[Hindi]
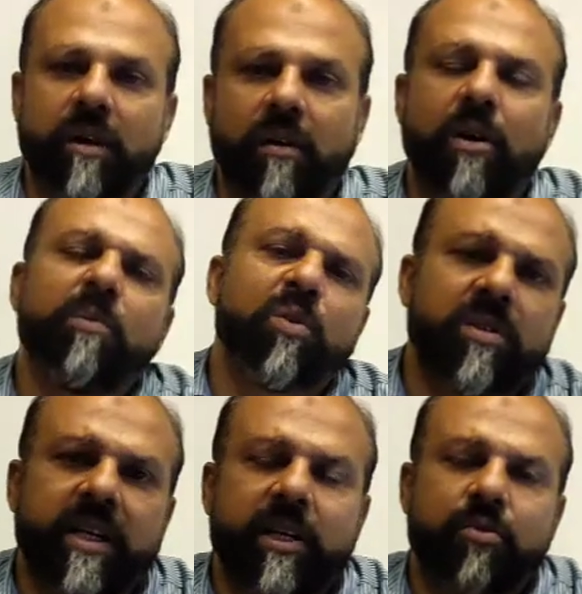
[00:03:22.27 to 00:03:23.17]

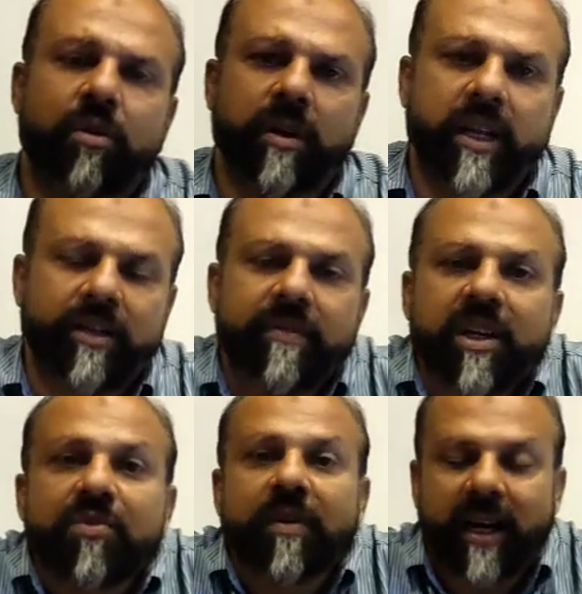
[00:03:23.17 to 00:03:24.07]
ऑलमोस्ट दैट इज़ कॉल्ड लाइक
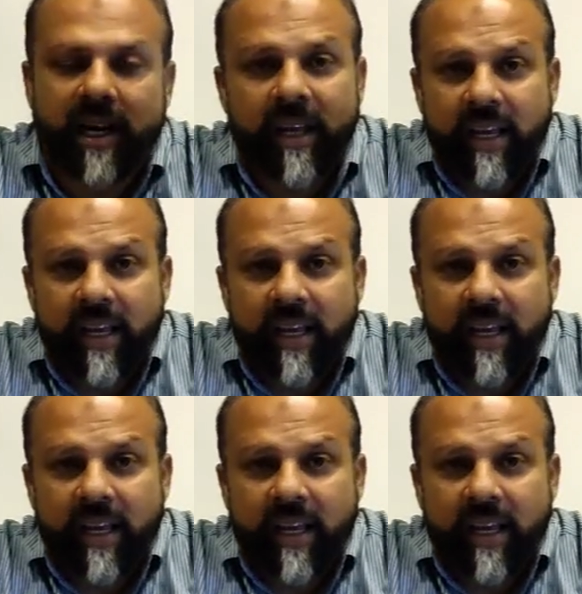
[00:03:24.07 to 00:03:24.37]
फेज़ वन